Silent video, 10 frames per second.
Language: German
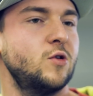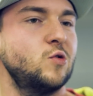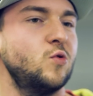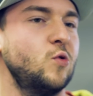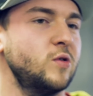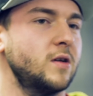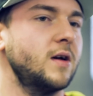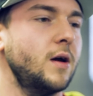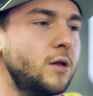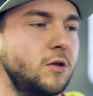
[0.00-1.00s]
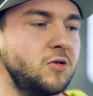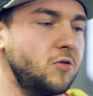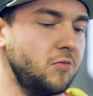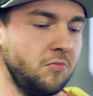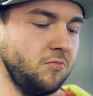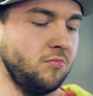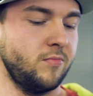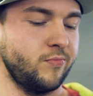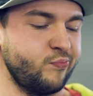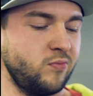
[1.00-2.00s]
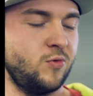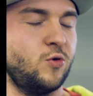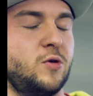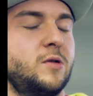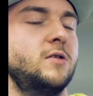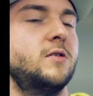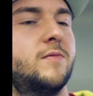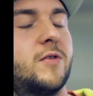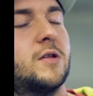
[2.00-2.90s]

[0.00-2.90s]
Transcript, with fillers: wir wollen nur 130, freut sich